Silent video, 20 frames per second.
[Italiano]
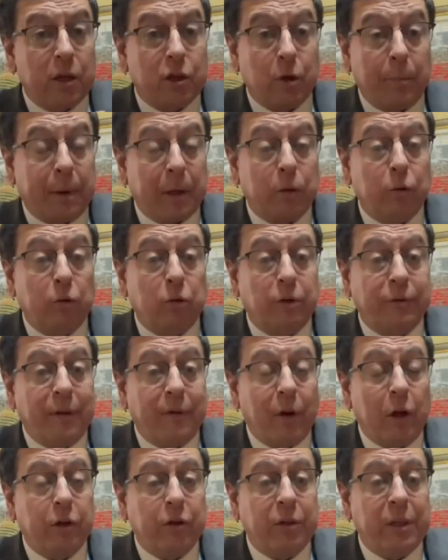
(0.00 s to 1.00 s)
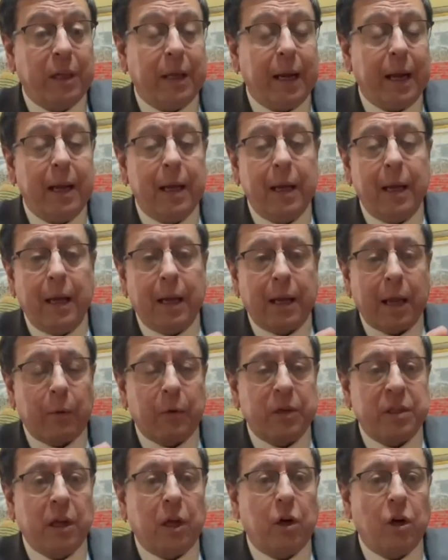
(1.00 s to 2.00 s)
E soprattutto vi voglio dire che
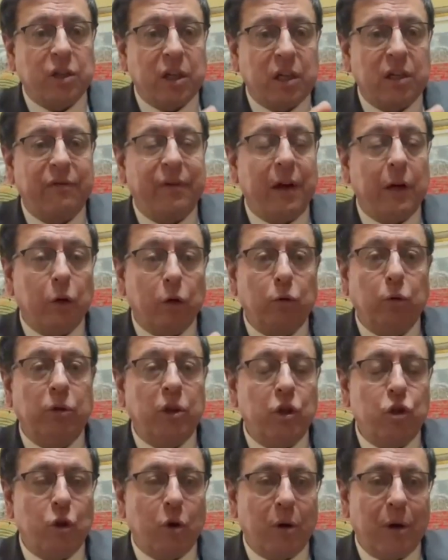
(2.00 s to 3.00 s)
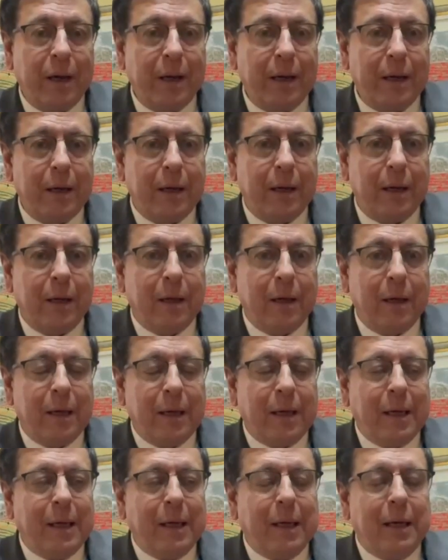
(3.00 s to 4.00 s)
queste cose si fanno tutti i giorni.
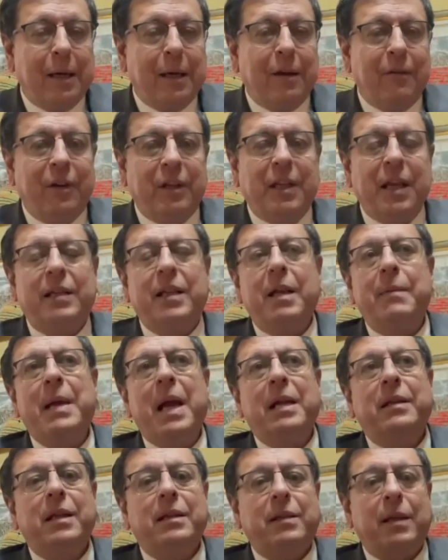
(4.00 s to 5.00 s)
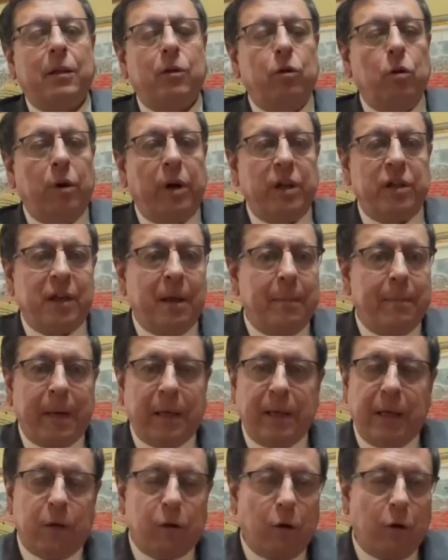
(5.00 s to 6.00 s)
Vedete, i miei detrattori
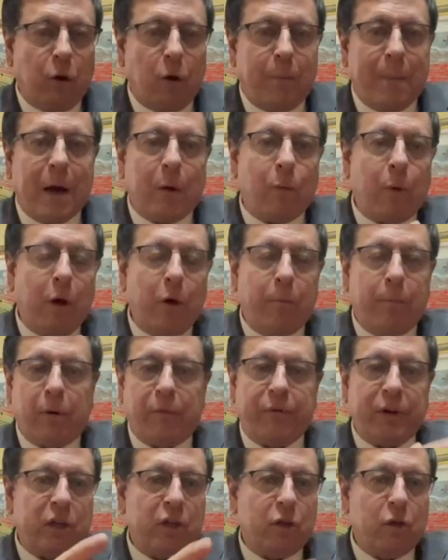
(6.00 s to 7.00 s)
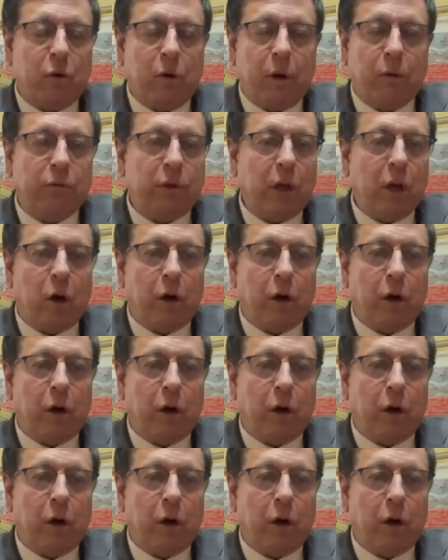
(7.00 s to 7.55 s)
sempre dicono ma quello è un professore, un